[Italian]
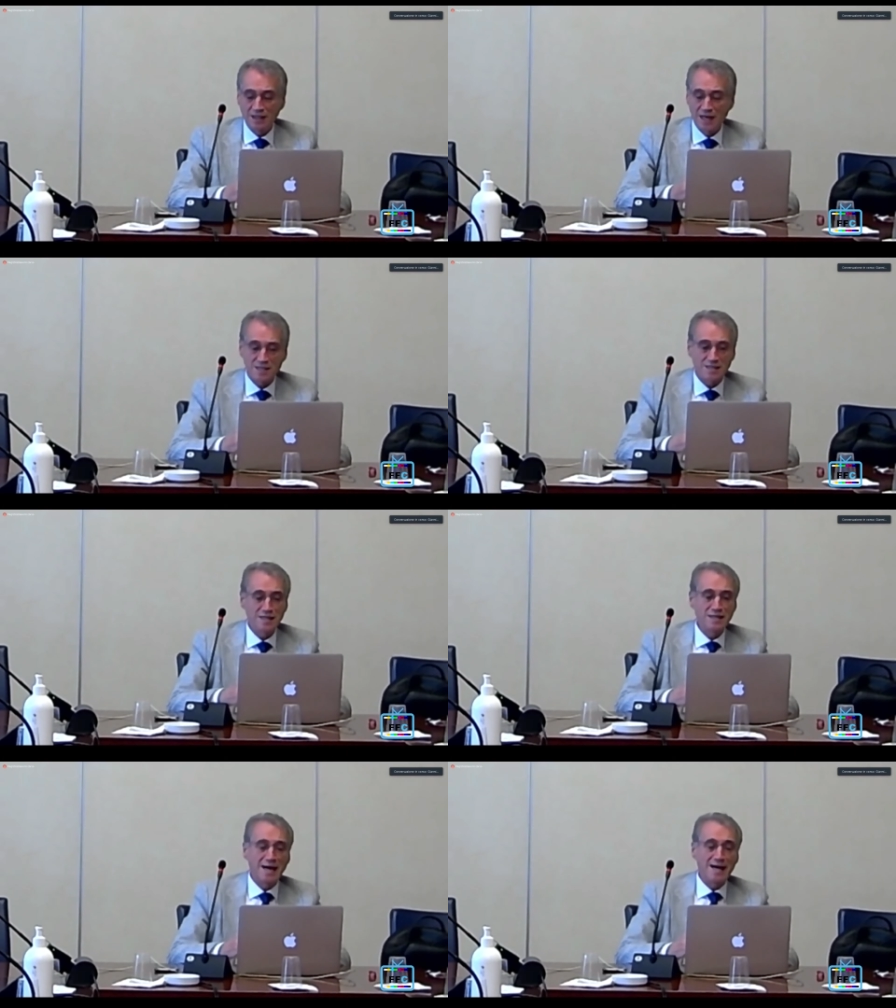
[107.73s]

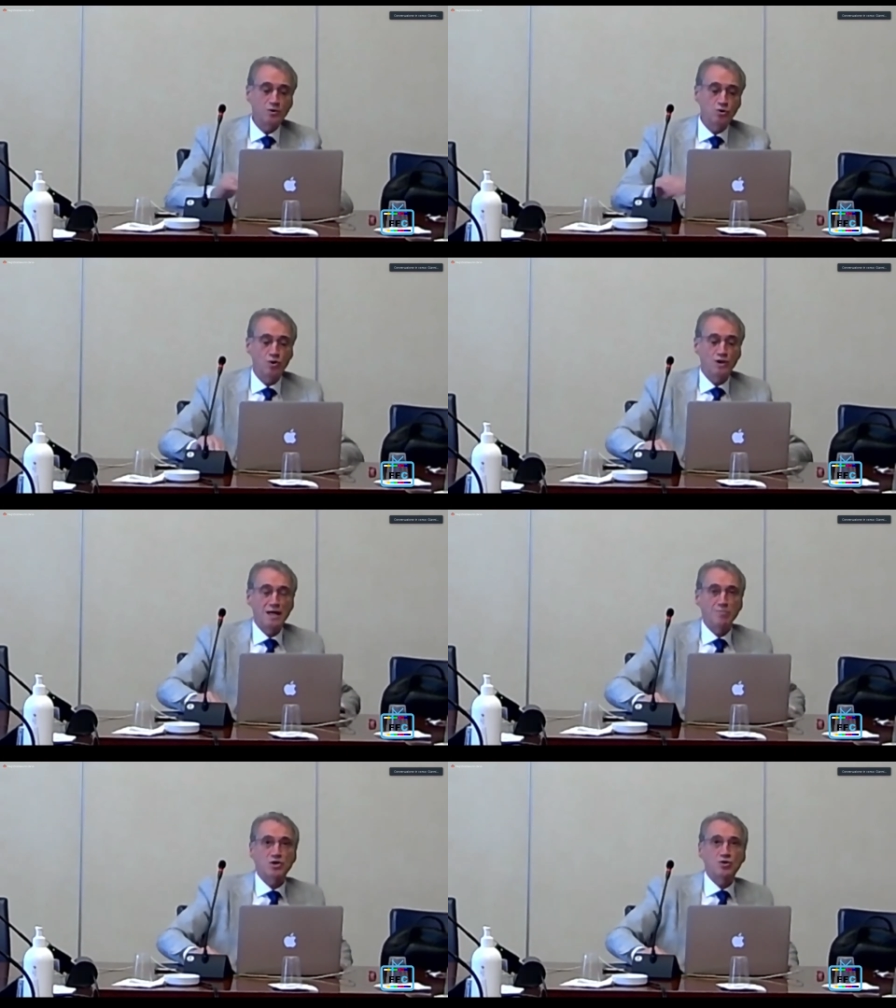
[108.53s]
assegnato nella
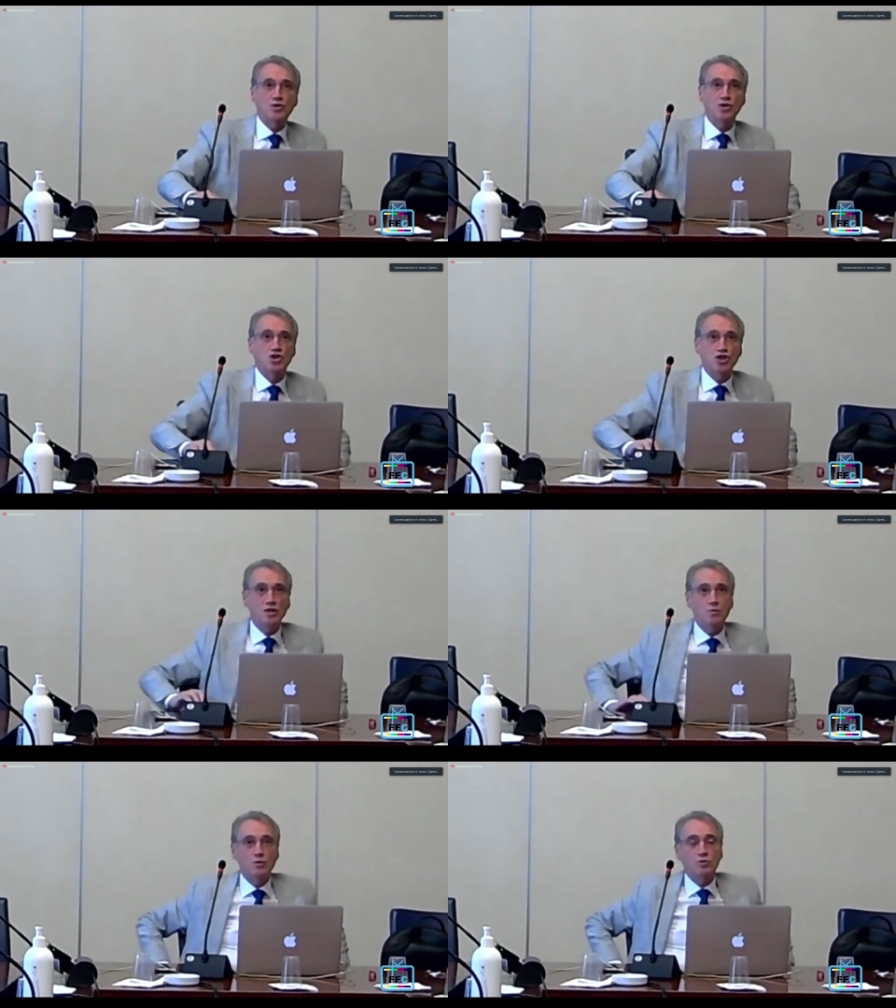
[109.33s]
missione
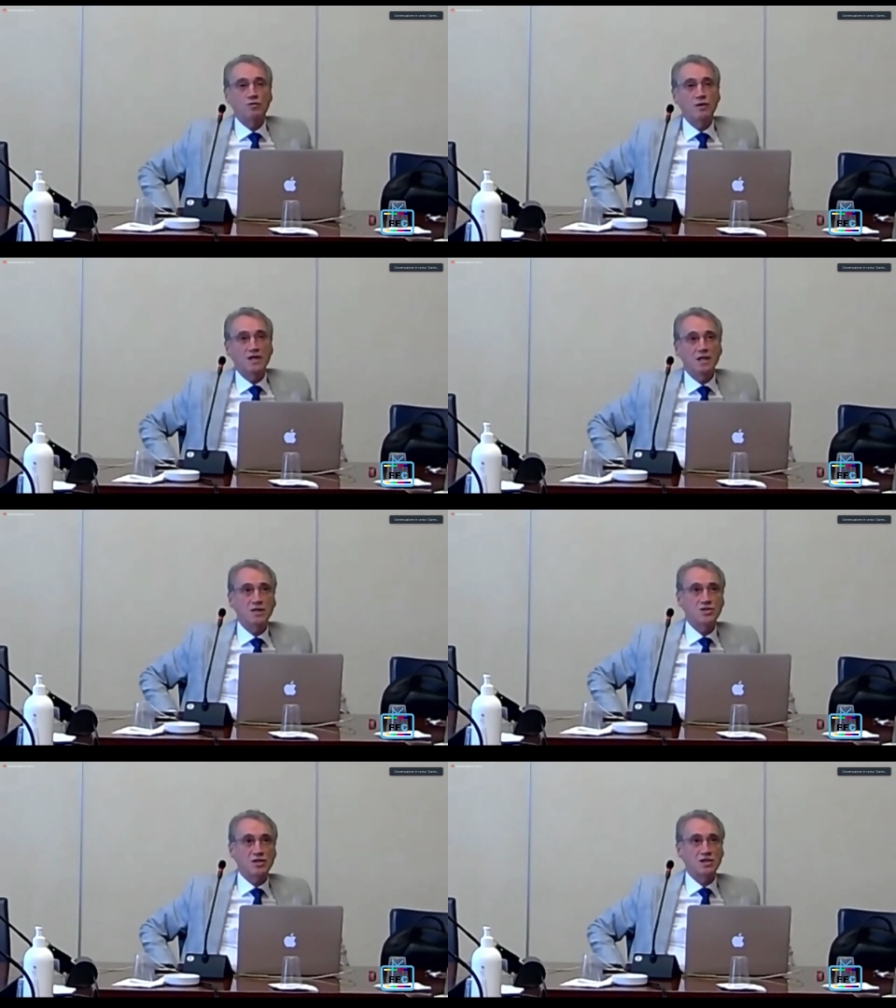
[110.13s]
5, lo troverete,
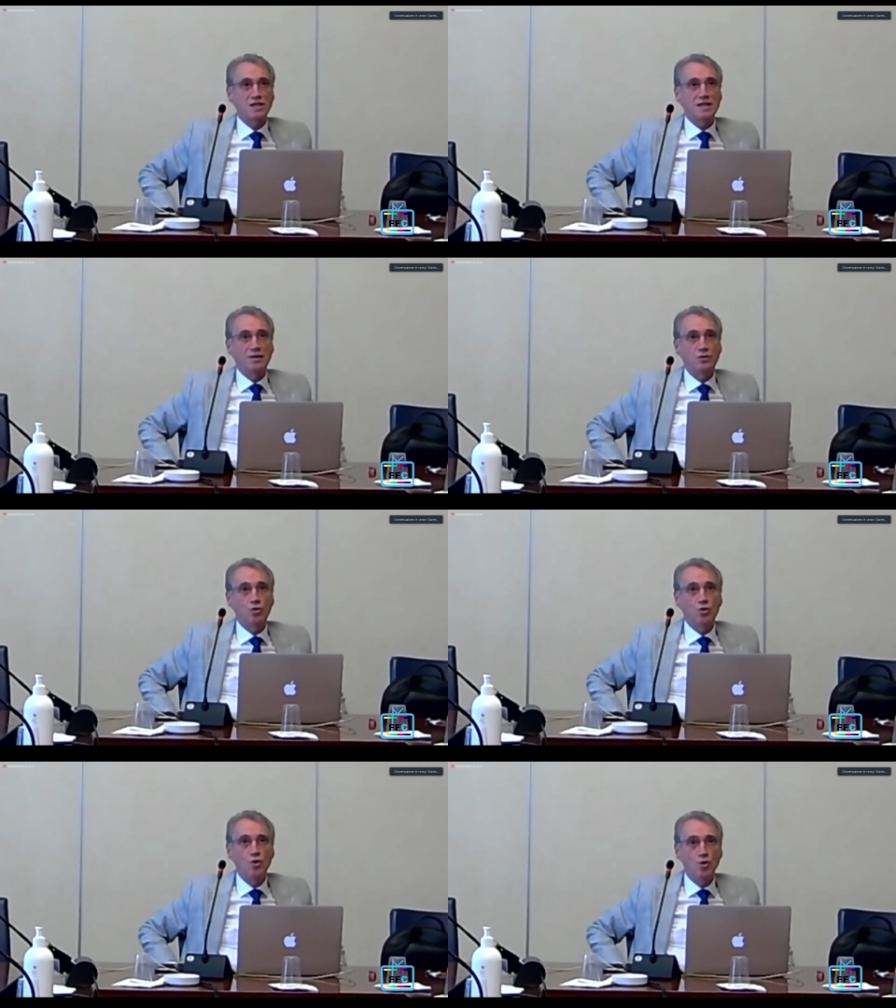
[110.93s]
ci ha
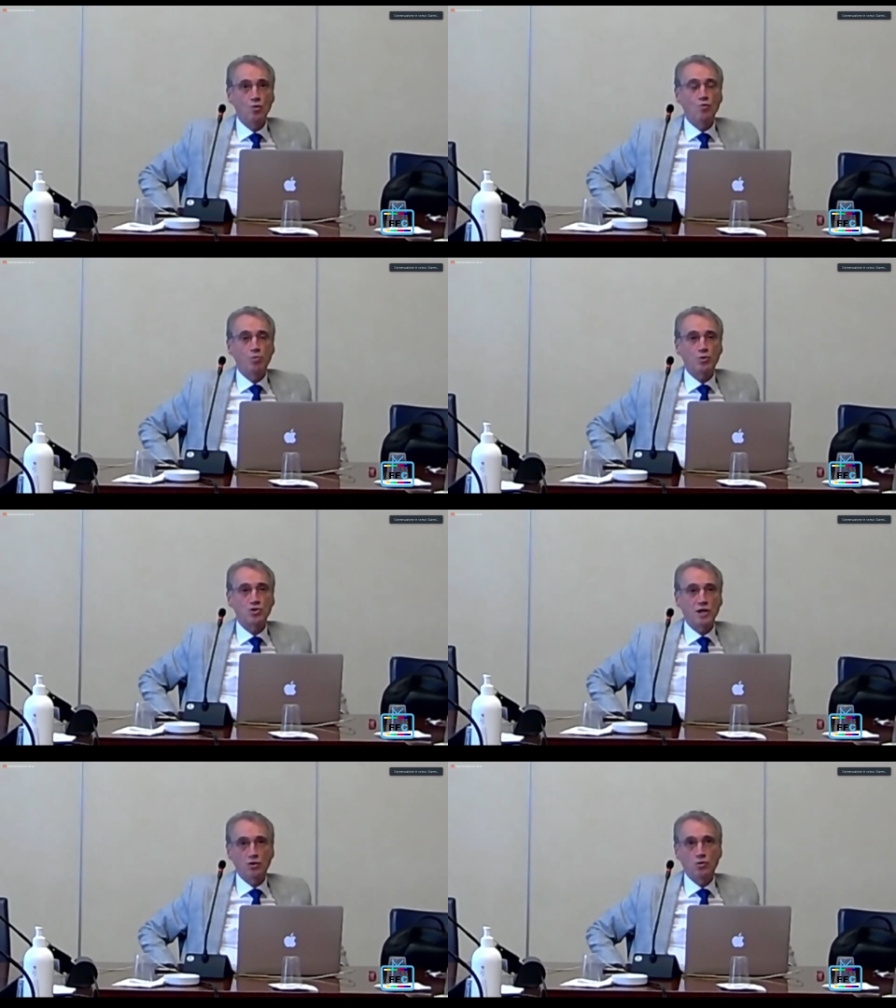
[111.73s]
assegnato un
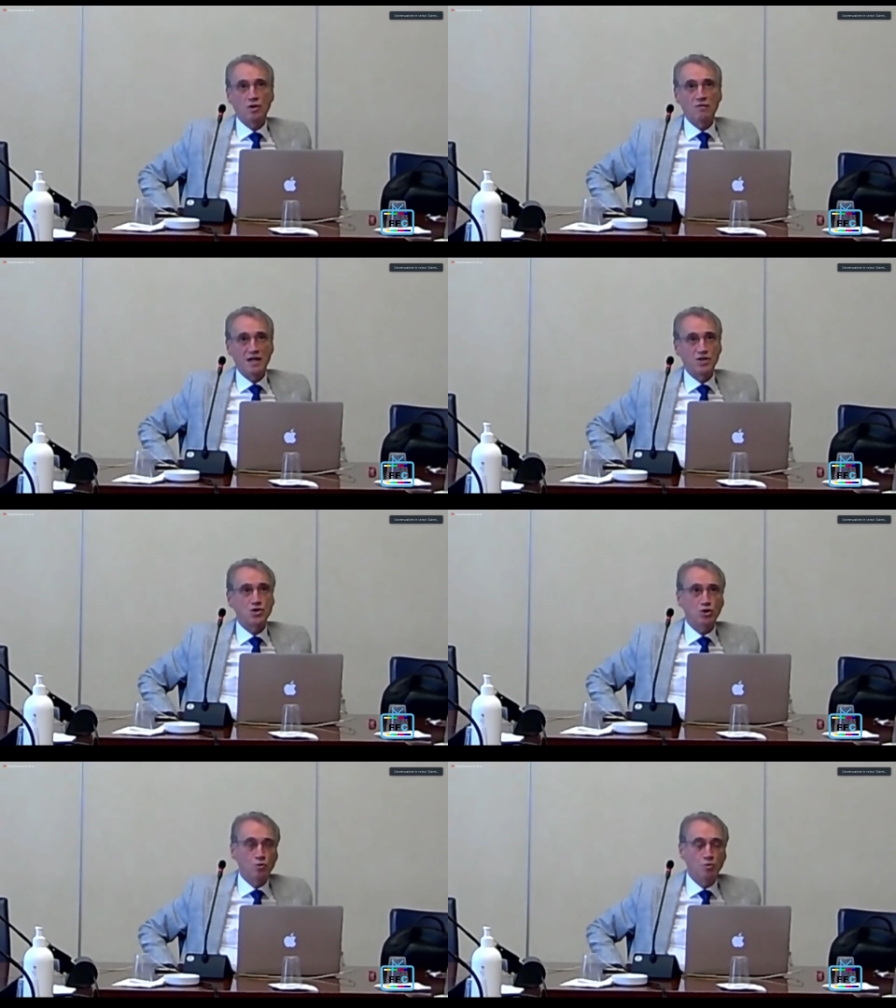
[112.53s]
progetto che vale
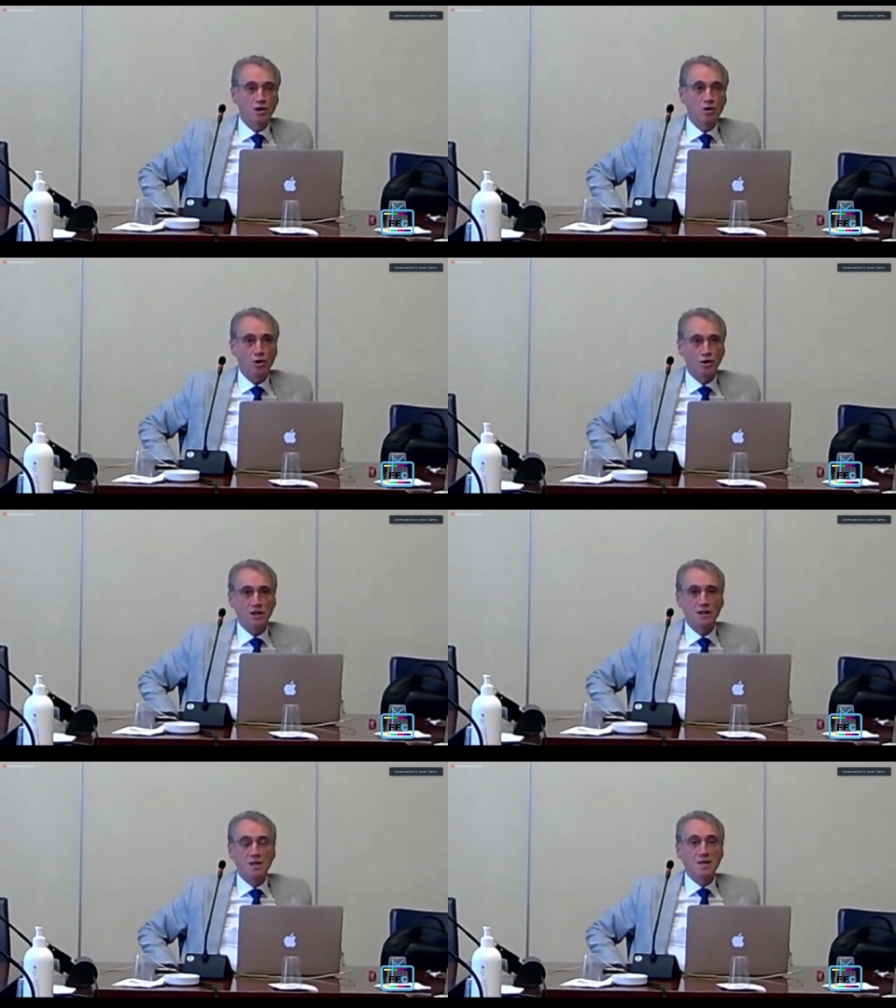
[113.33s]
100 milioni